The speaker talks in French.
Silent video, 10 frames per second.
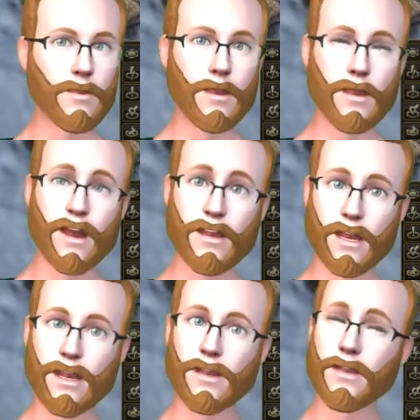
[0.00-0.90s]

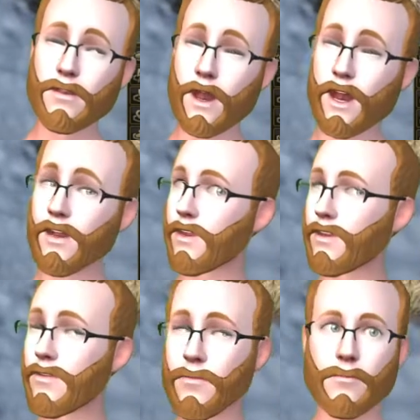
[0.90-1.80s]
Christianisme, vous pouvez
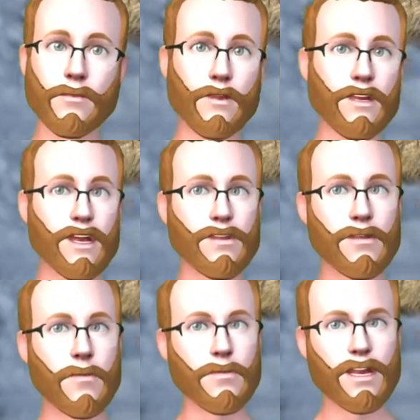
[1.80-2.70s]
débloquer le
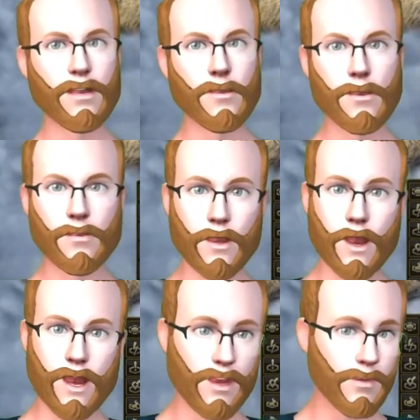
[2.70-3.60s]
christianisme à une seule
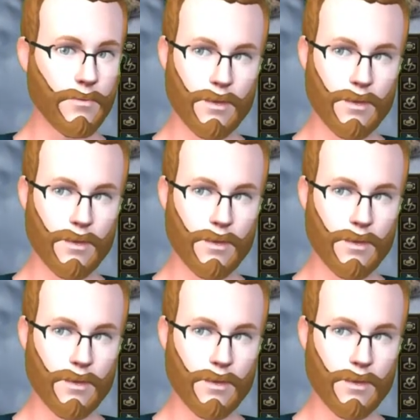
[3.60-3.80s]
condition,